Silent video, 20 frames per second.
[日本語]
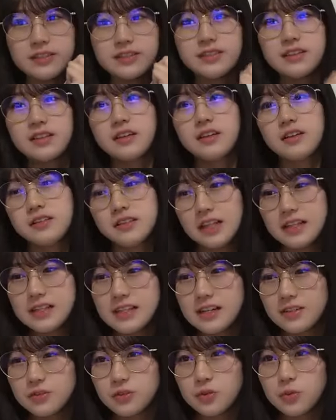えみたい
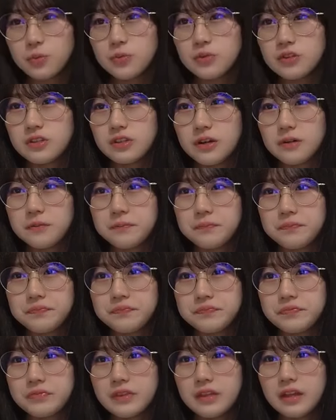な何かと思っ
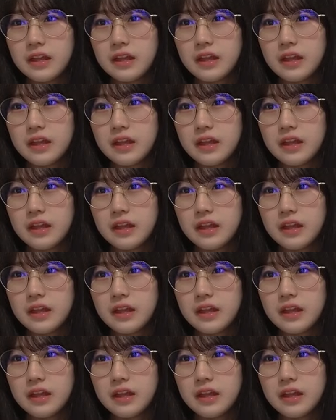たも